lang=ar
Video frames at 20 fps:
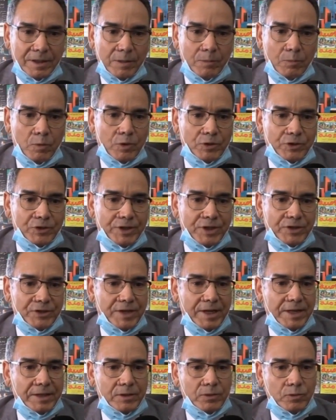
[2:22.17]

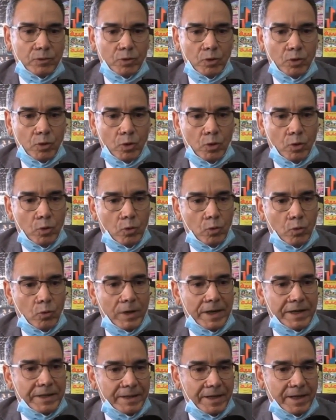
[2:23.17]
مؤسسات
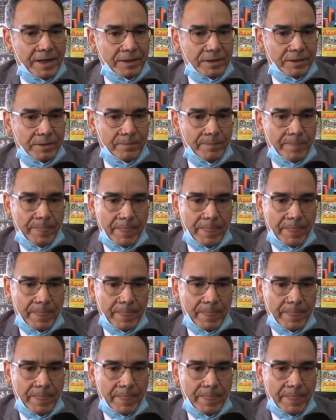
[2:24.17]
وهيئات